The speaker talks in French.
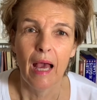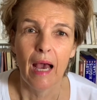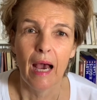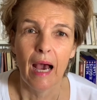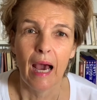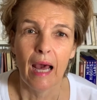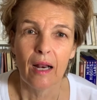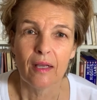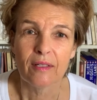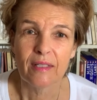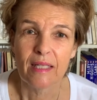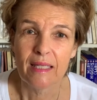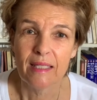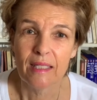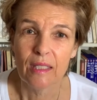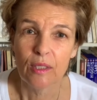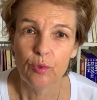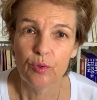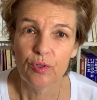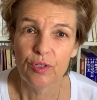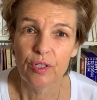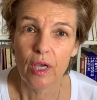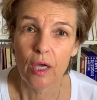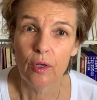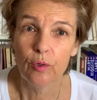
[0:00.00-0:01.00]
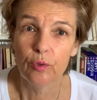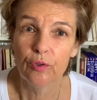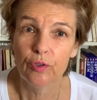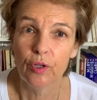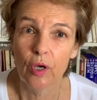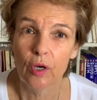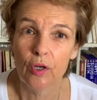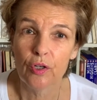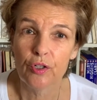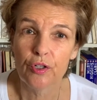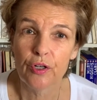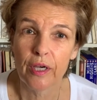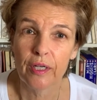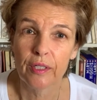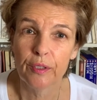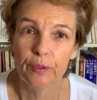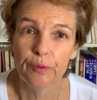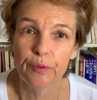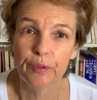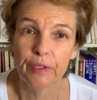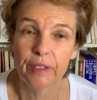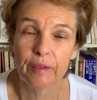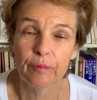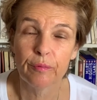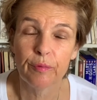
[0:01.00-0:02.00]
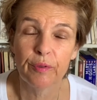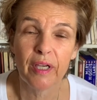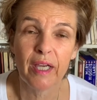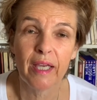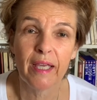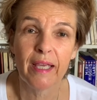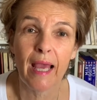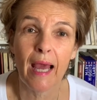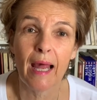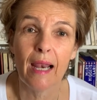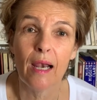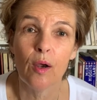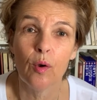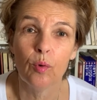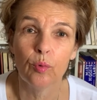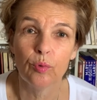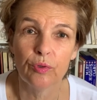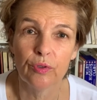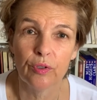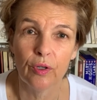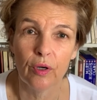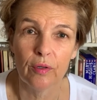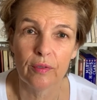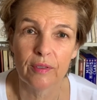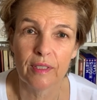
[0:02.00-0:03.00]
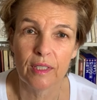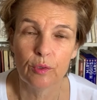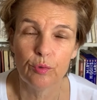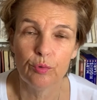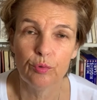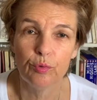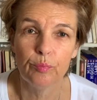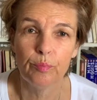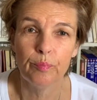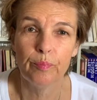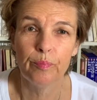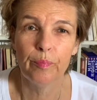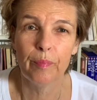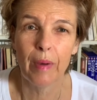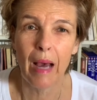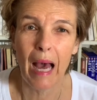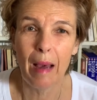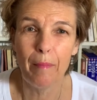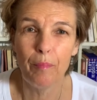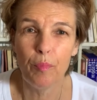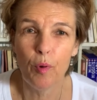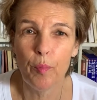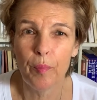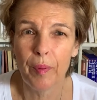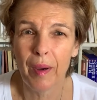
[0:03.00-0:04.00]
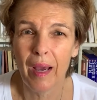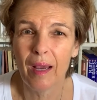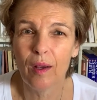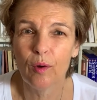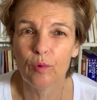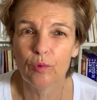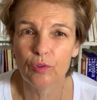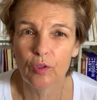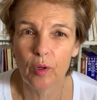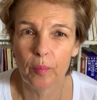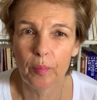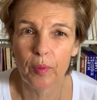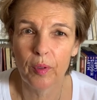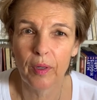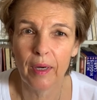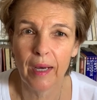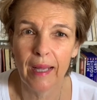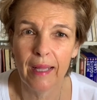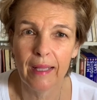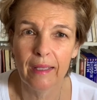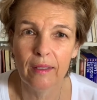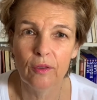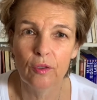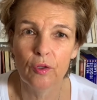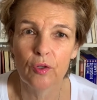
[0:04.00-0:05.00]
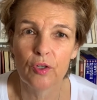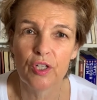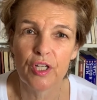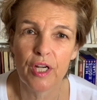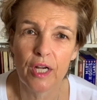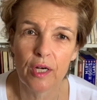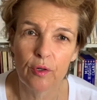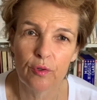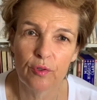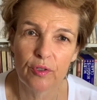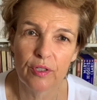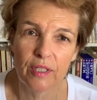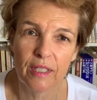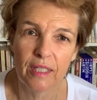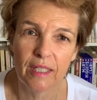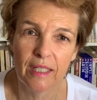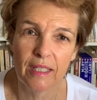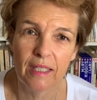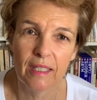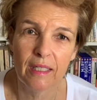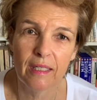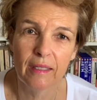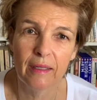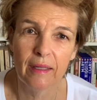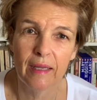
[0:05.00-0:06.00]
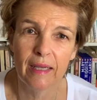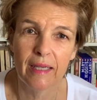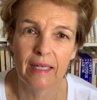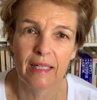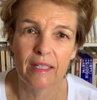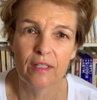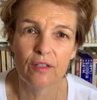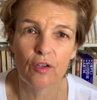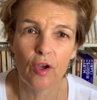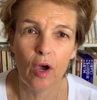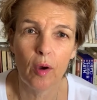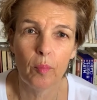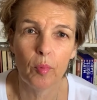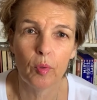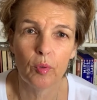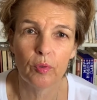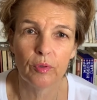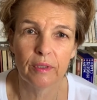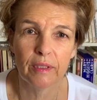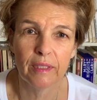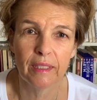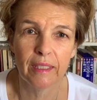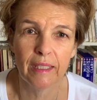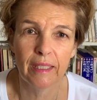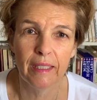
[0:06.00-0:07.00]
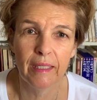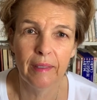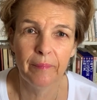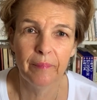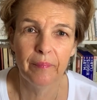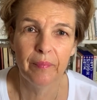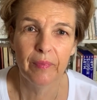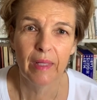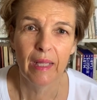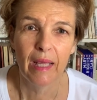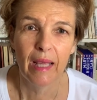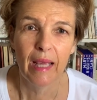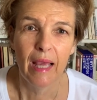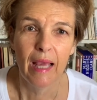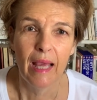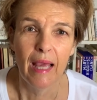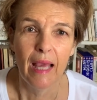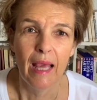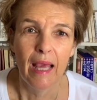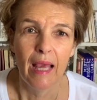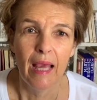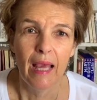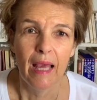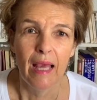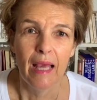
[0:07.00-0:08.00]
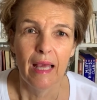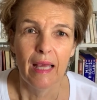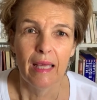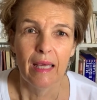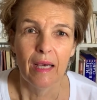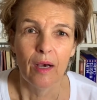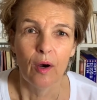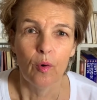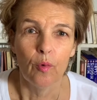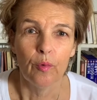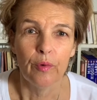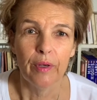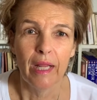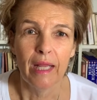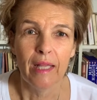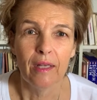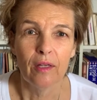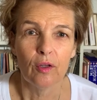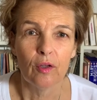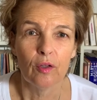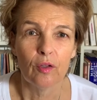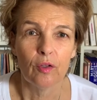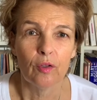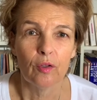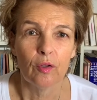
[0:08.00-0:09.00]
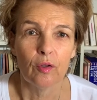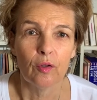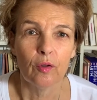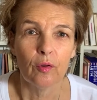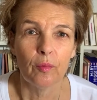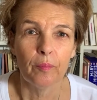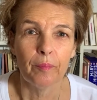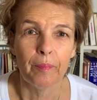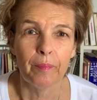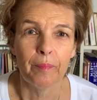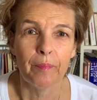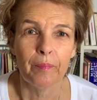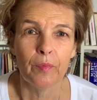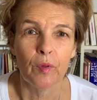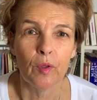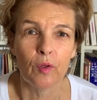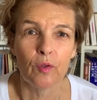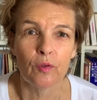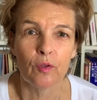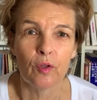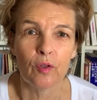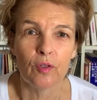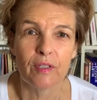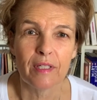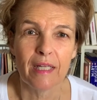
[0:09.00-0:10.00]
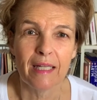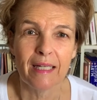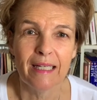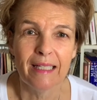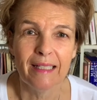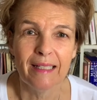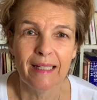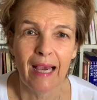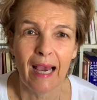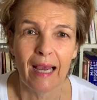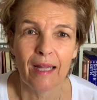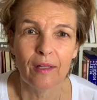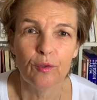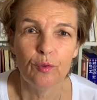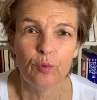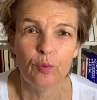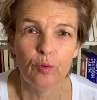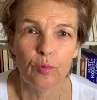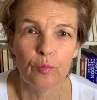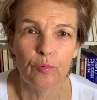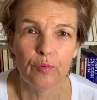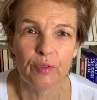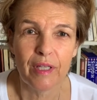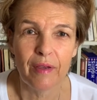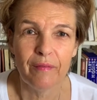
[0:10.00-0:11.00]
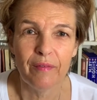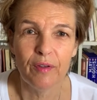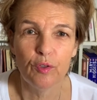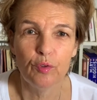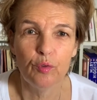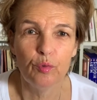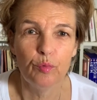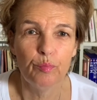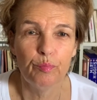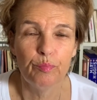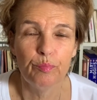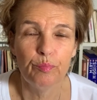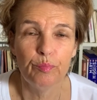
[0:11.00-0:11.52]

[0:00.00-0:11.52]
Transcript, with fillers: Alors ça, c'est aussi un auteur que j'aurais dû découvrir il y a longtemps. C'est une à peu près contemporaine de Jane Austen et des sœurs Brontë. On est dans, dans, cette littérature, vous savez, du,